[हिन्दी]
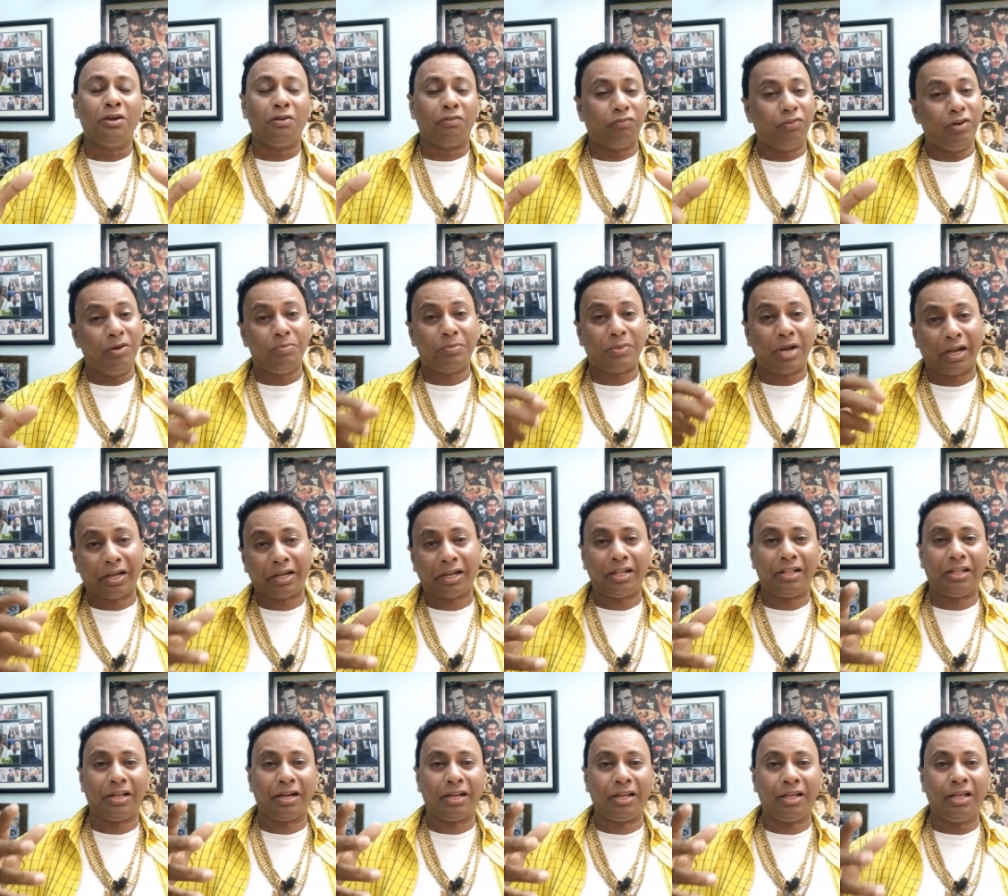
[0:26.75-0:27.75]
फिल्म का
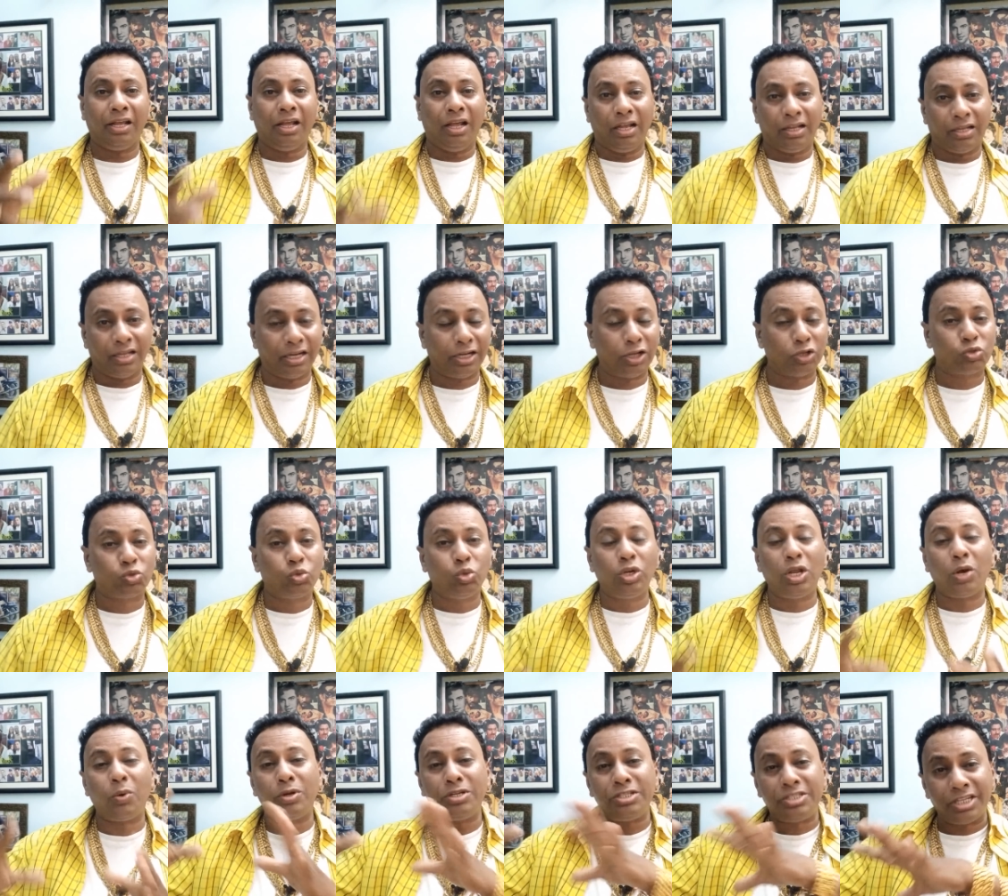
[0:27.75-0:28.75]
ट्रेलर है यानी कि
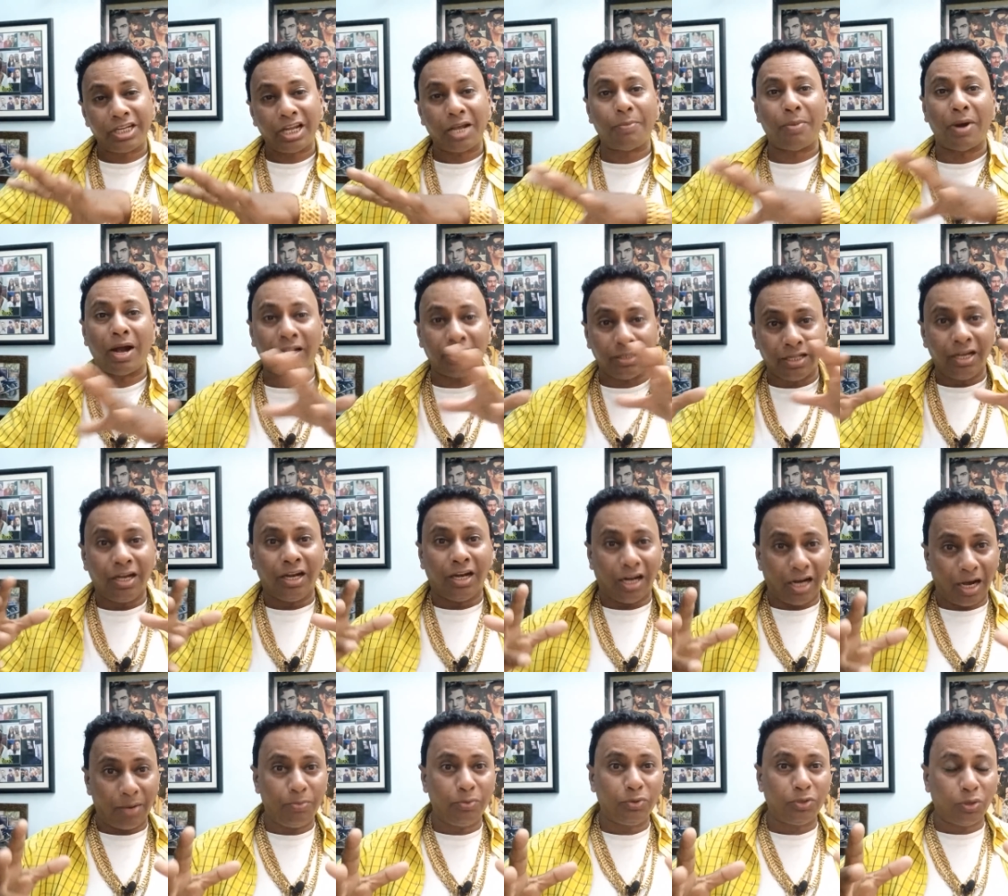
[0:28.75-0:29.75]
सूर्यवंशी के बाद
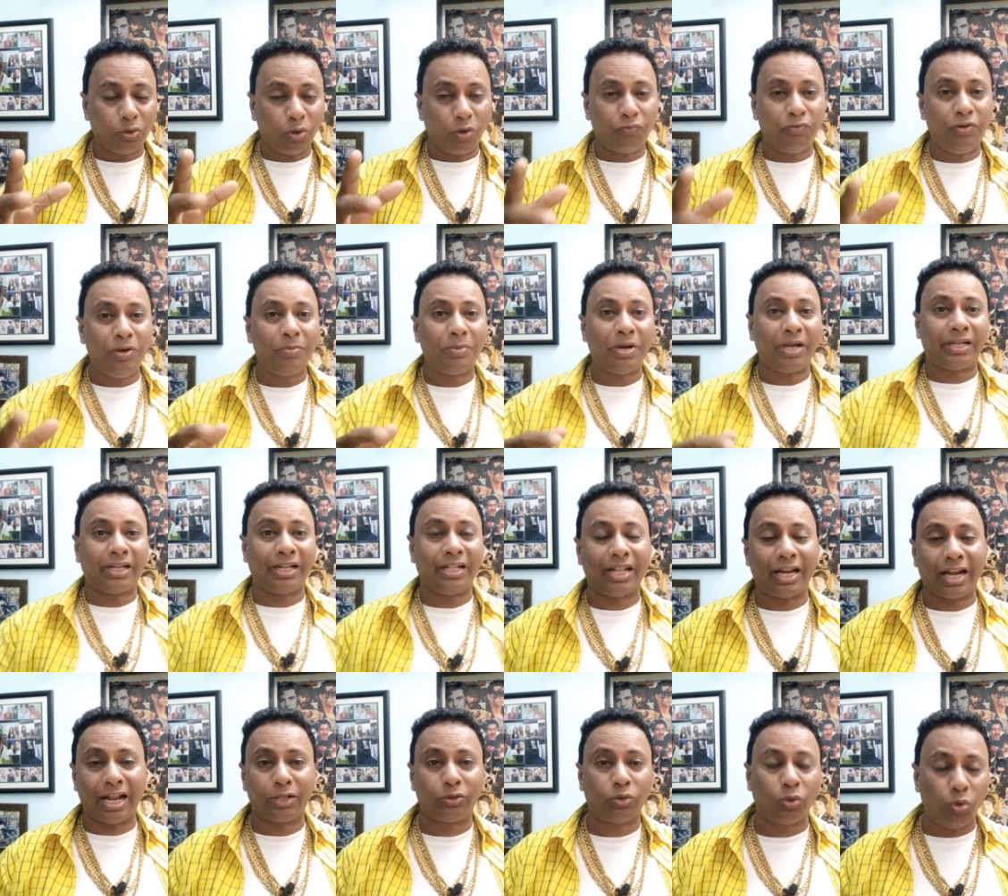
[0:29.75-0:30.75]
अब उनकी कोई फिल्म का ट्रेलर
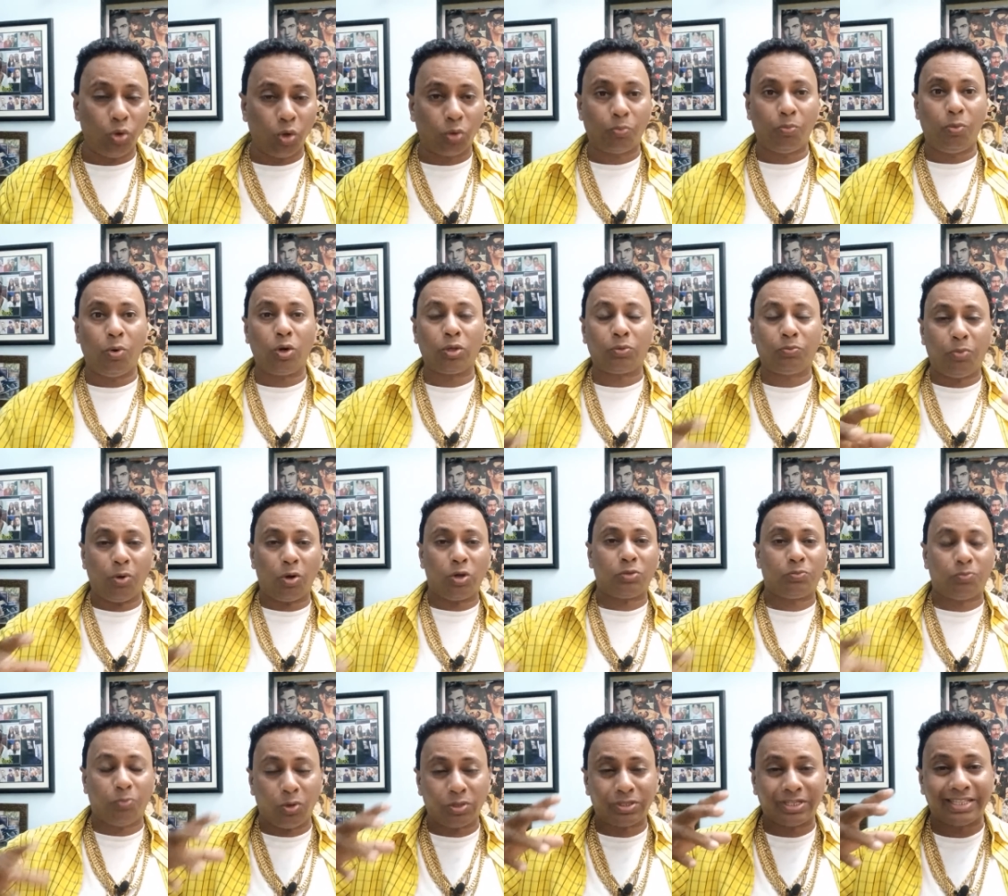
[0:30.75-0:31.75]
आया तो लोग बहुत बहुत
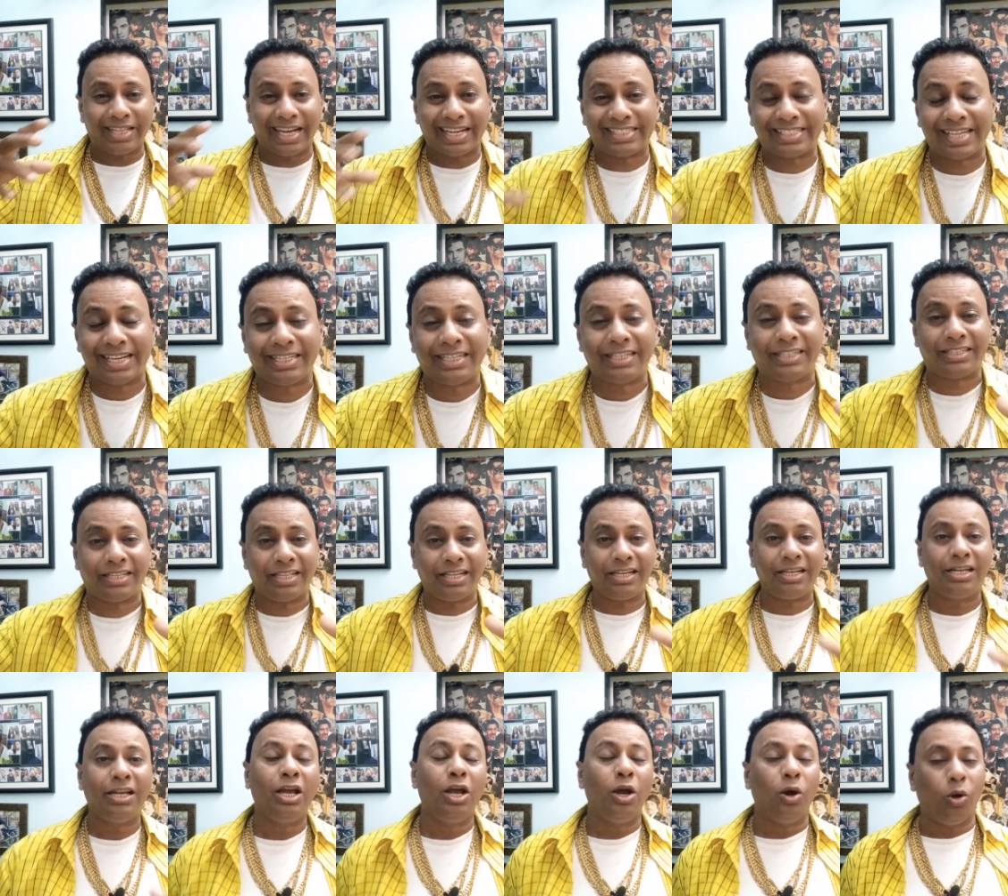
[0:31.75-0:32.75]
बहुत ज़्यादा एक्साइटेड थे
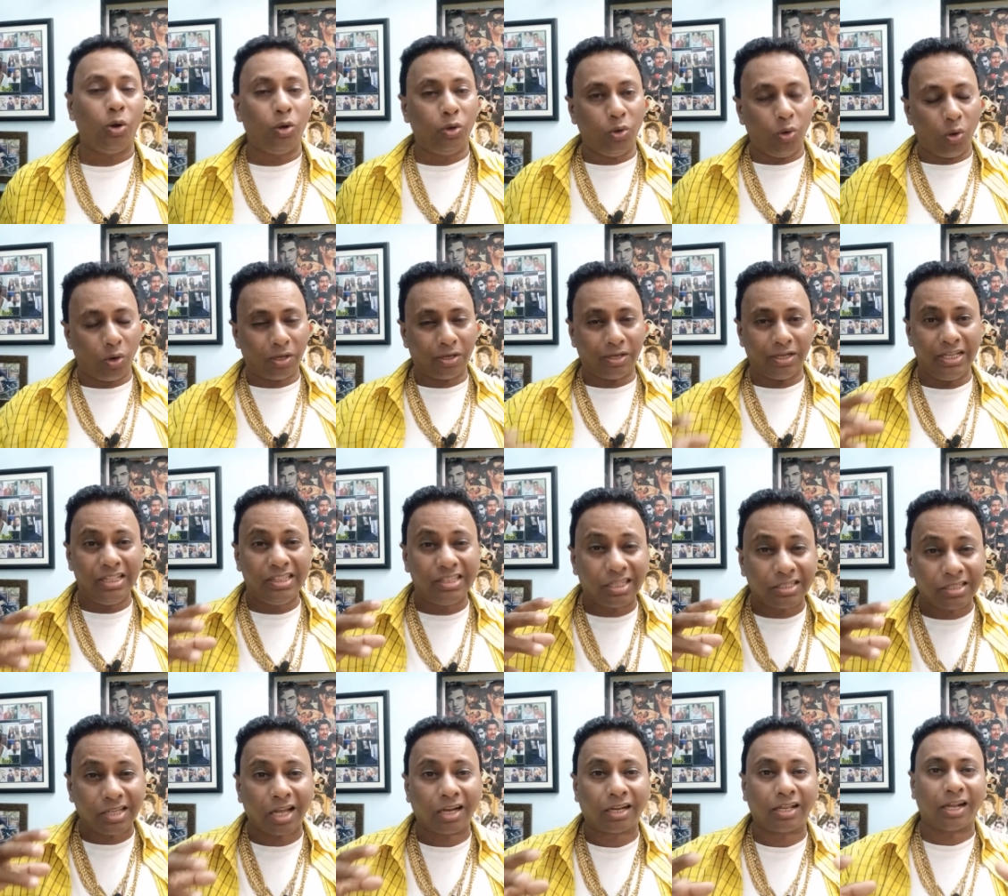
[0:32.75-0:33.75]
और लोग
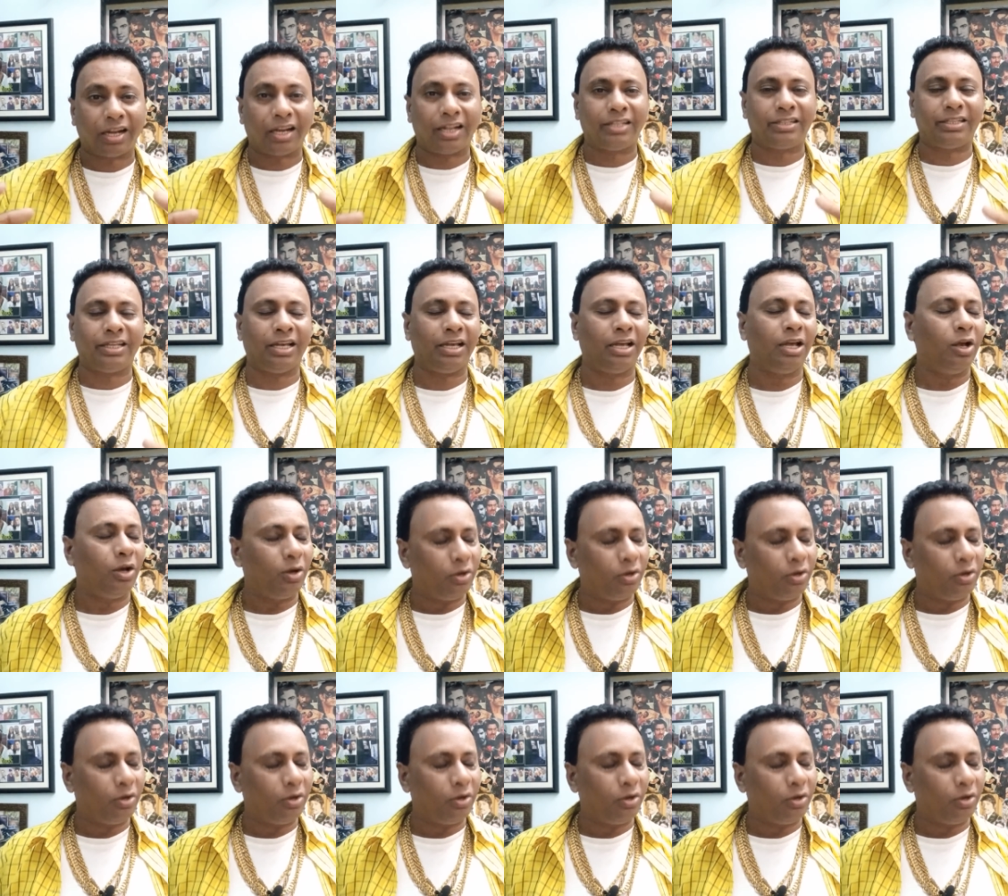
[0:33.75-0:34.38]
इंतज़ार कर रहे थे